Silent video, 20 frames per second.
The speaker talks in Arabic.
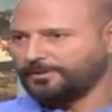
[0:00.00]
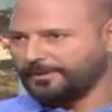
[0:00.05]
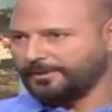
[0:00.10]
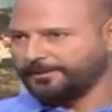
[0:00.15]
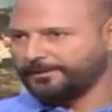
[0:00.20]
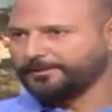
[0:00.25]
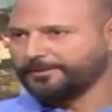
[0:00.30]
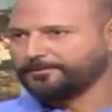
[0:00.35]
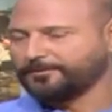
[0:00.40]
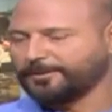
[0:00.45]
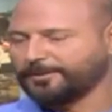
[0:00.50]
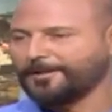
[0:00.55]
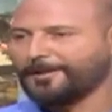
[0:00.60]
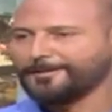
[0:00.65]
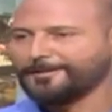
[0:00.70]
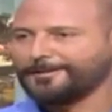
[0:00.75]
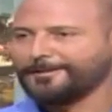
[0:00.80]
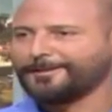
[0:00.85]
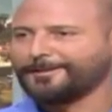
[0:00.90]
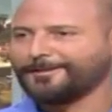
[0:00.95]
يعني بتطلع
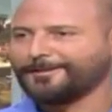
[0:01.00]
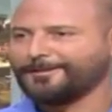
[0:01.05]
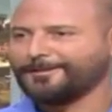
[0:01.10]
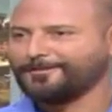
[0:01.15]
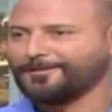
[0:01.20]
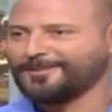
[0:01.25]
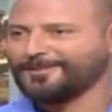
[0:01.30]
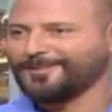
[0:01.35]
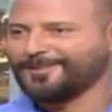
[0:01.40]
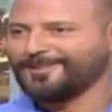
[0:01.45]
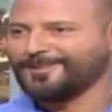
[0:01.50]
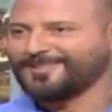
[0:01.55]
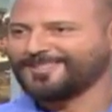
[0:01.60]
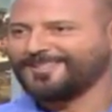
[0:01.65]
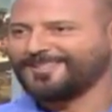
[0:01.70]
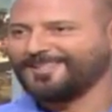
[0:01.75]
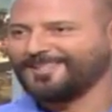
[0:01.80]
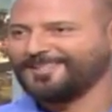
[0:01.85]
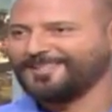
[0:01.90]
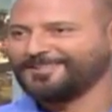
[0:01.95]
الصرخة بس يخلص
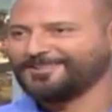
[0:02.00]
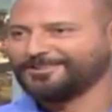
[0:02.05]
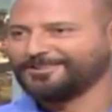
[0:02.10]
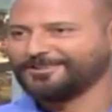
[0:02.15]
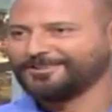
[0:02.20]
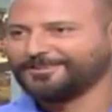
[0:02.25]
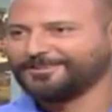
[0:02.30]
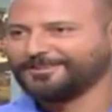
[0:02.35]
العلاج